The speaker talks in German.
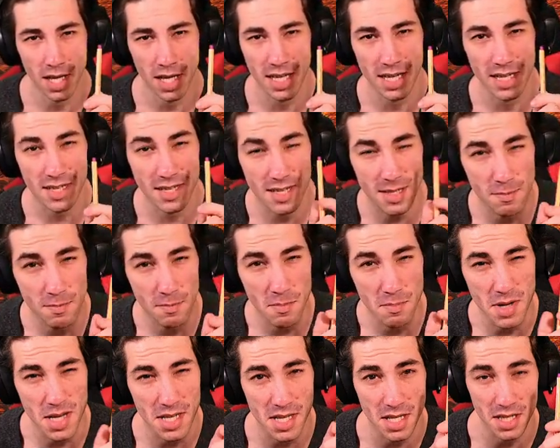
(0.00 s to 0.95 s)
Er ist
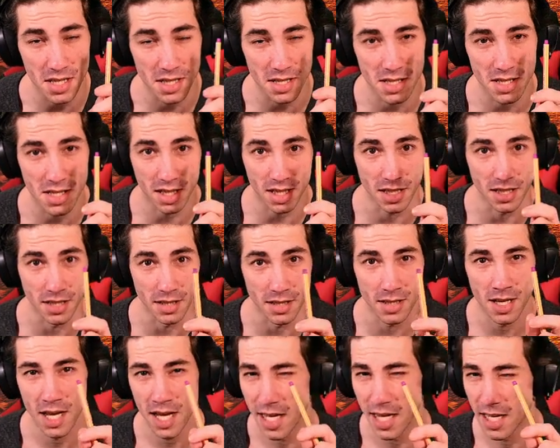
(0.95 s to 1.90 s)
mittendrin.
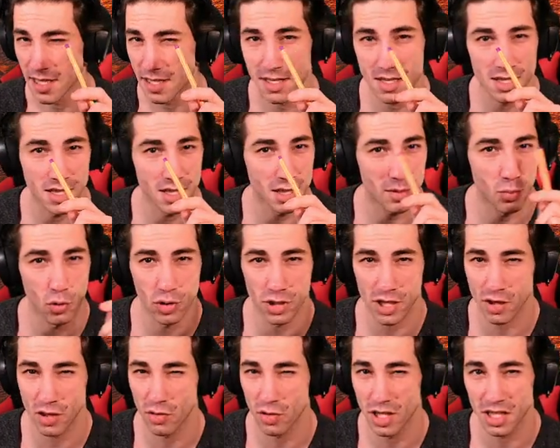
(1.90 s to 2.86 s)
Es ist nicht
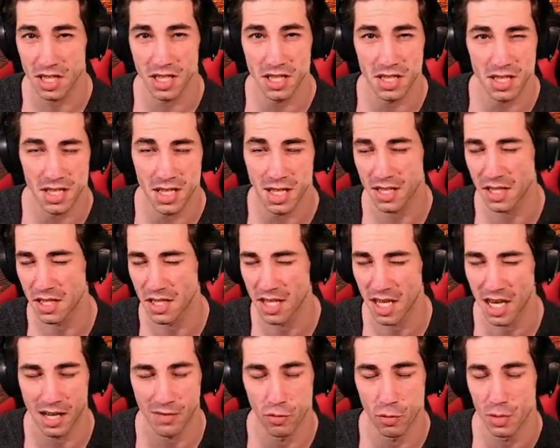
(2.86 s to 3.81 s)
Montag oder Dienstag, die
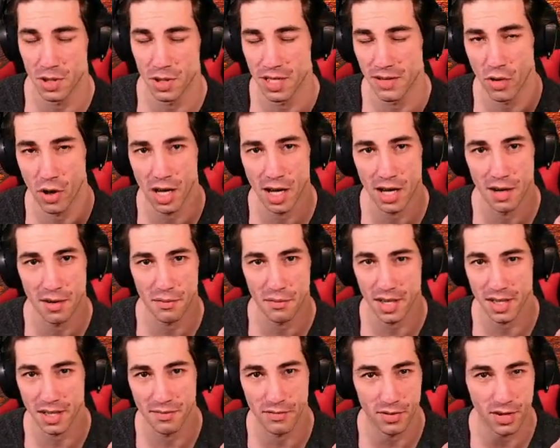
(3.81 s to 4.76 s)
Tage, womit die Woche
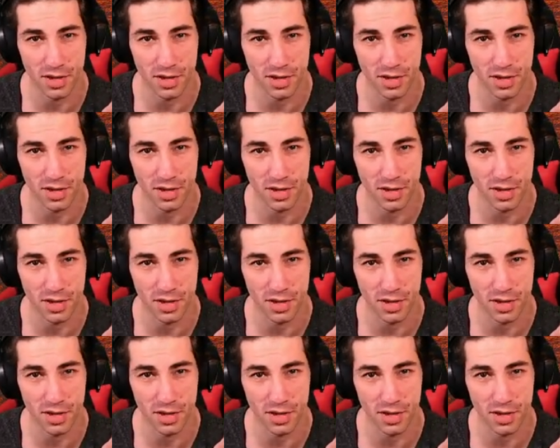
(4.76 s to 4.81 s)
anfängt,